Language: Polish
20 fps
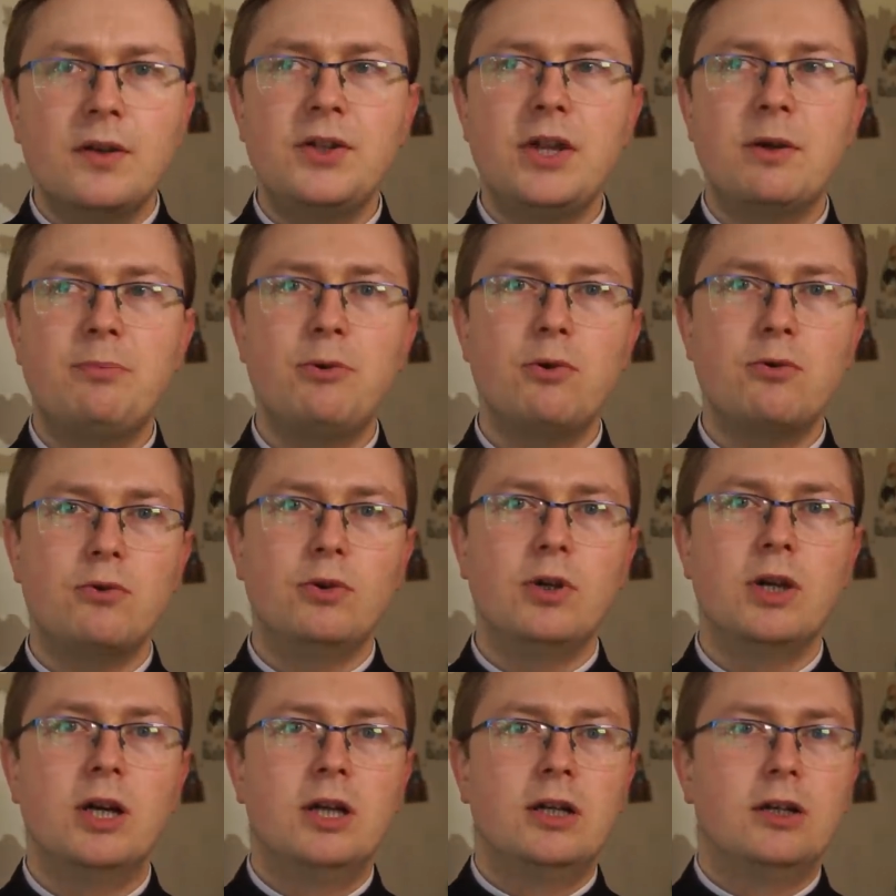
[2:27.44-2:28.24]

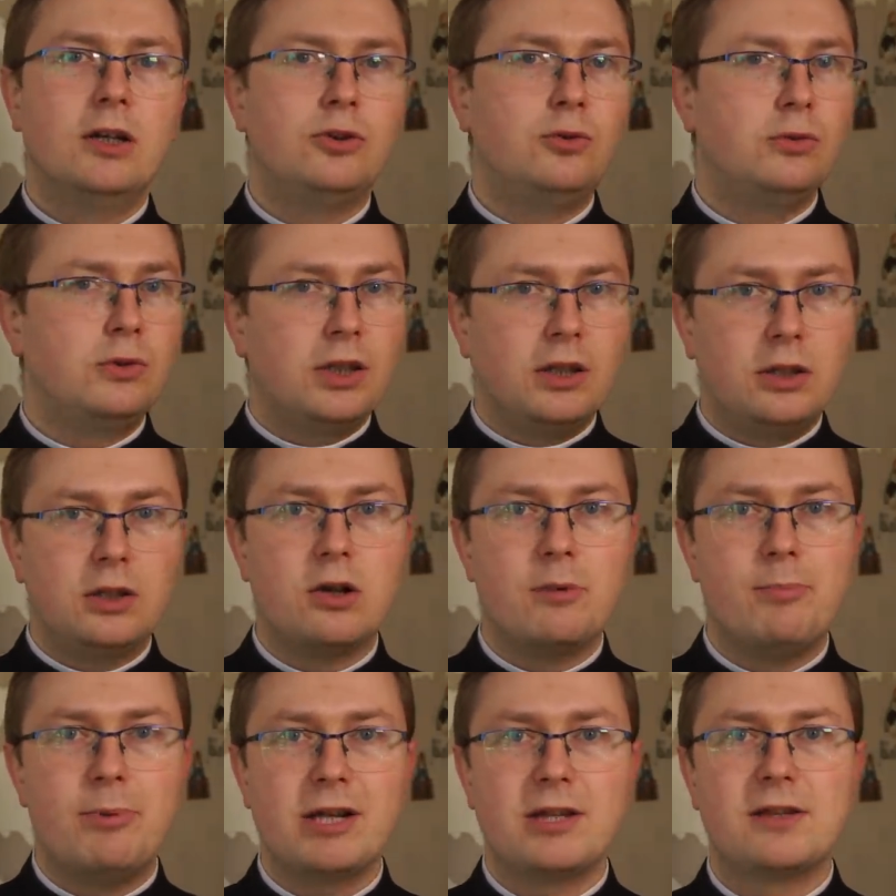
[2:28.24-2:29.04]
niepokój, tutaj
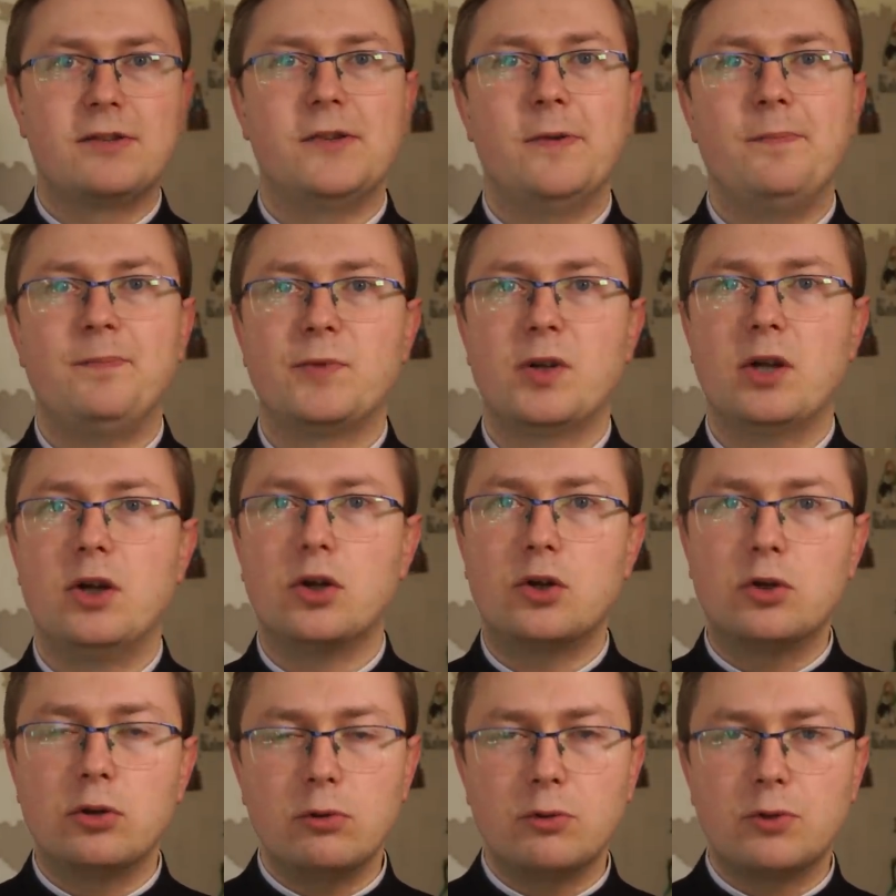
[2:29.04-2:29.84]
tylko bardzo
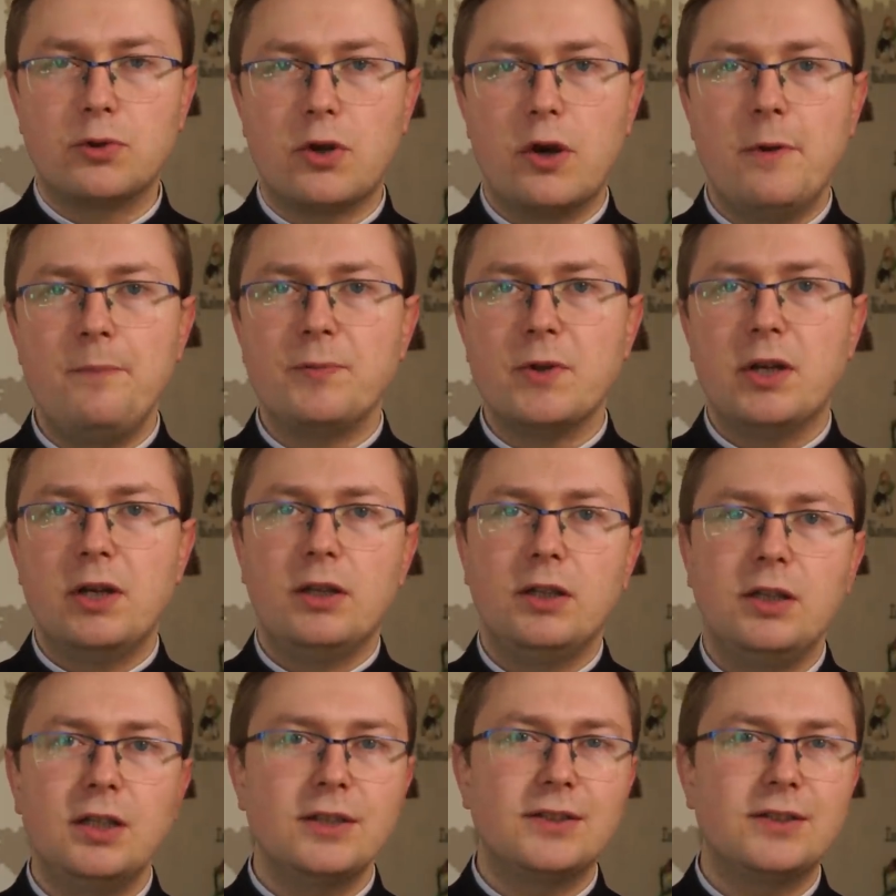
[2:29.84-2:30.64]
e, krótko,
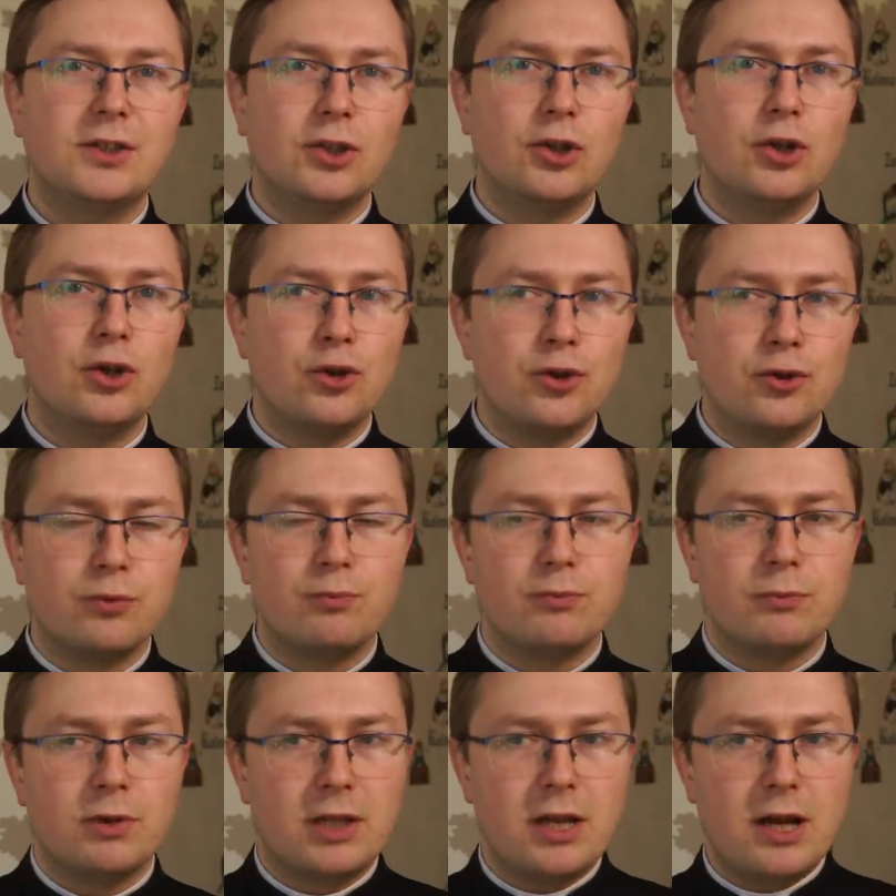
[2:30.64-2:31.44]
jest e,
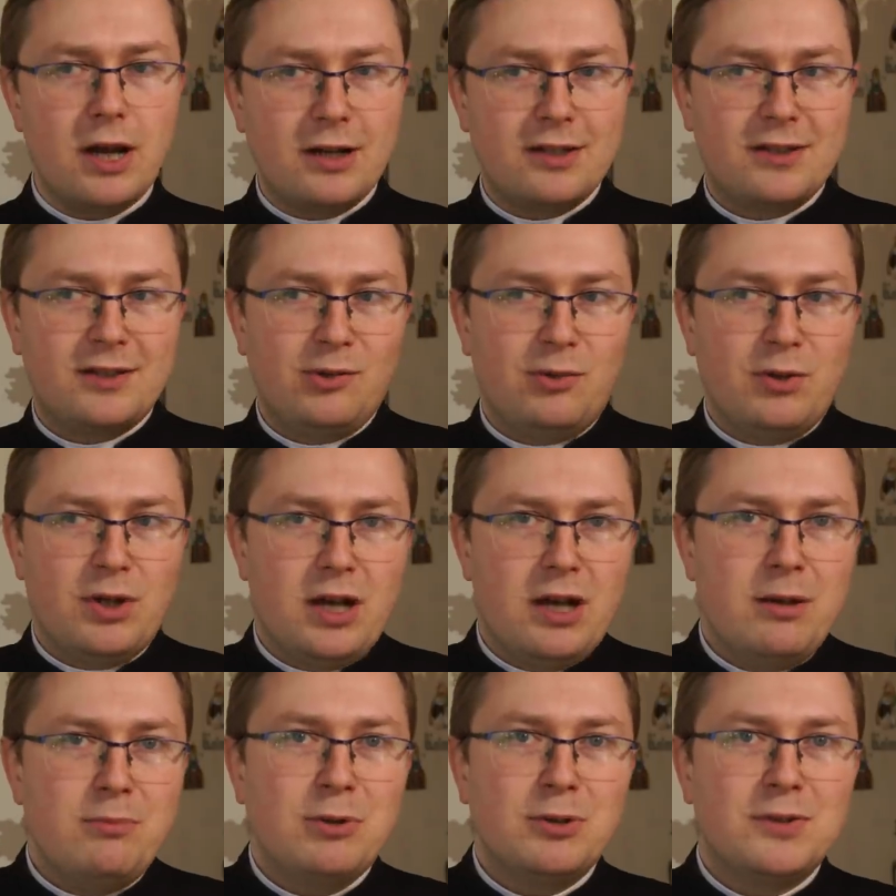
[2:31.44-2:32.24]
reakcją
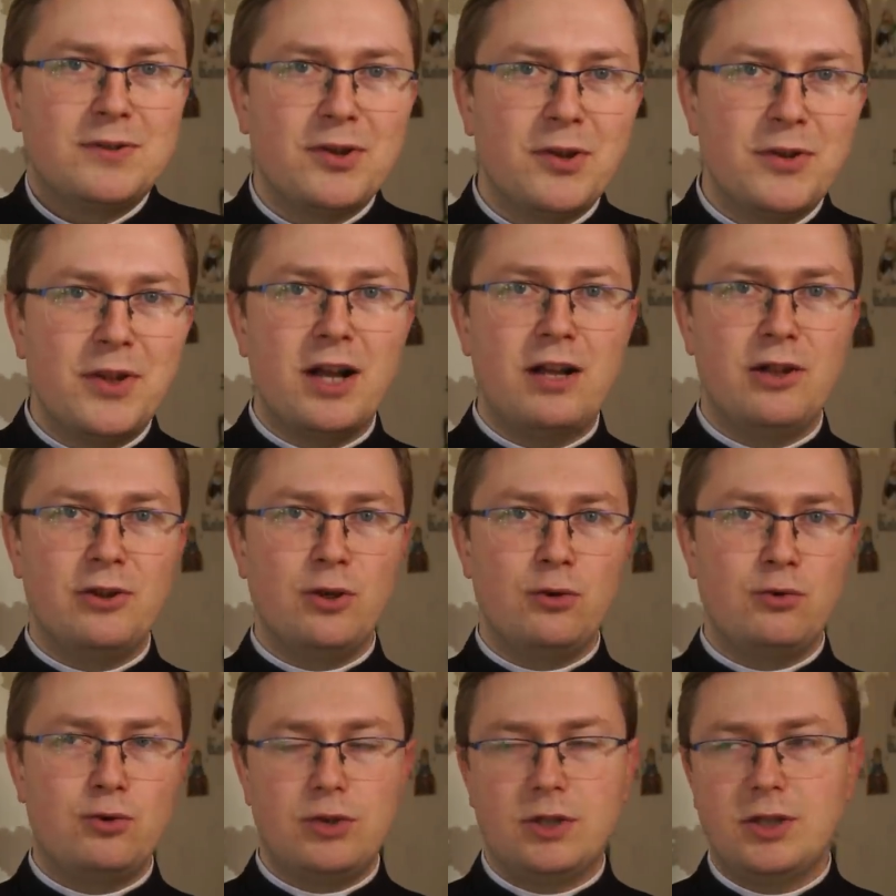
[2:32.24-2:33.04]

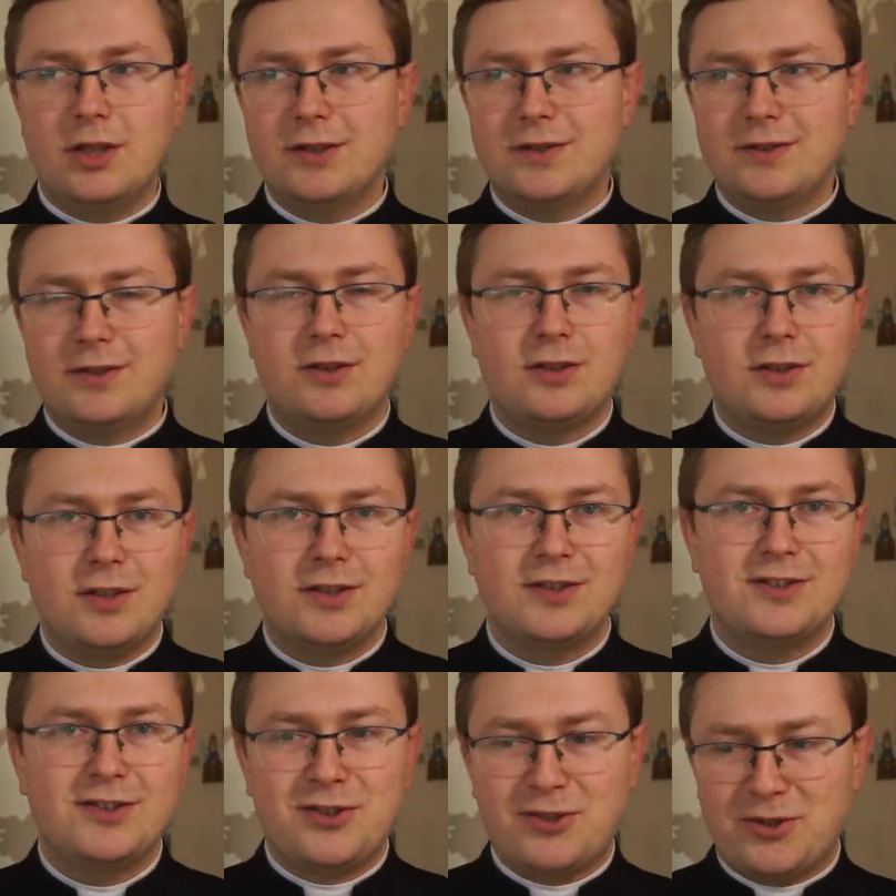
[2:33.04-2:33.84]
emocjonalną, czy jest,
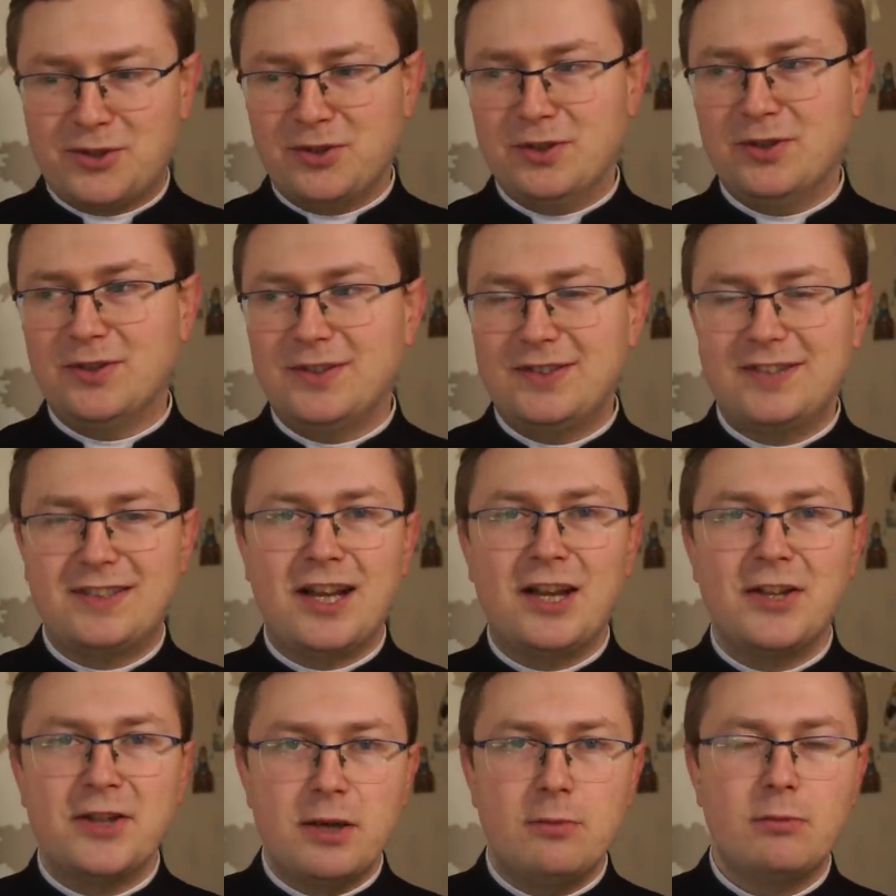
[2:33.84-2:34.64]
jest
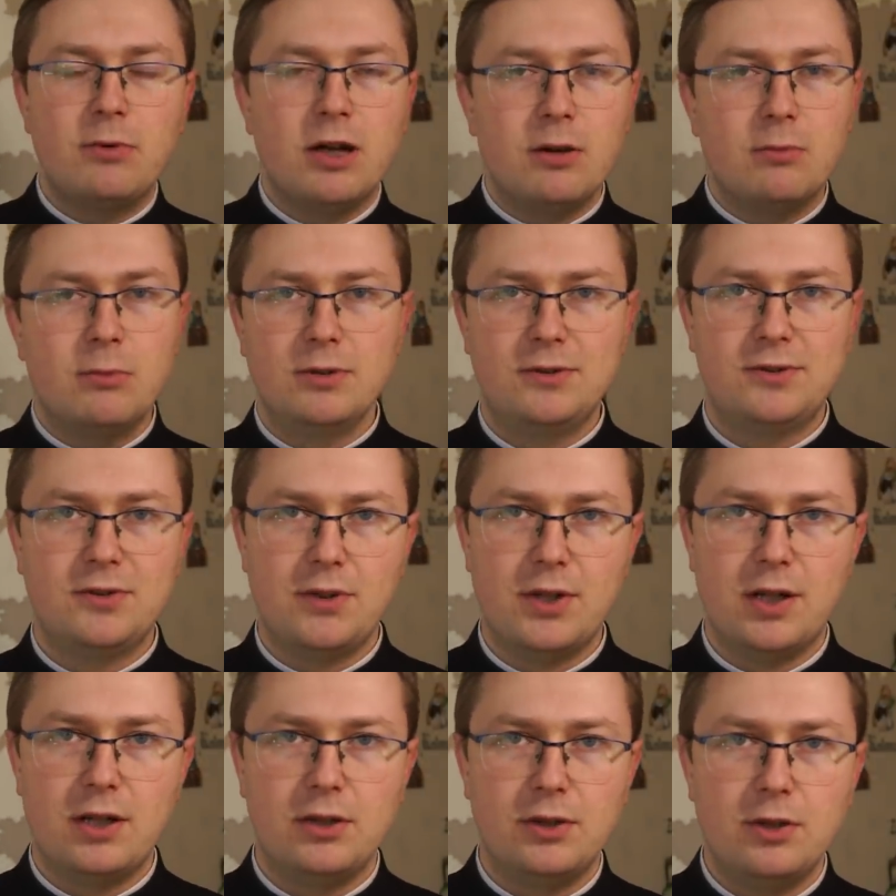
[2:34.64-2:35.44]
stanem
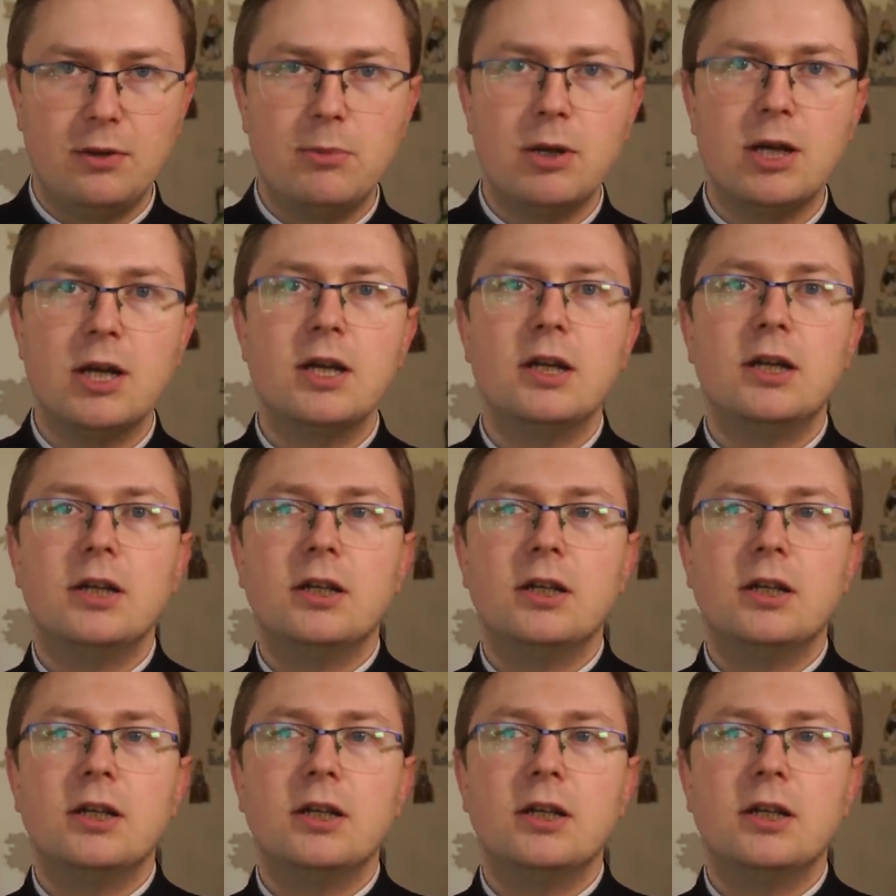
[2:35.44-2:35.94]
emocjonalnym,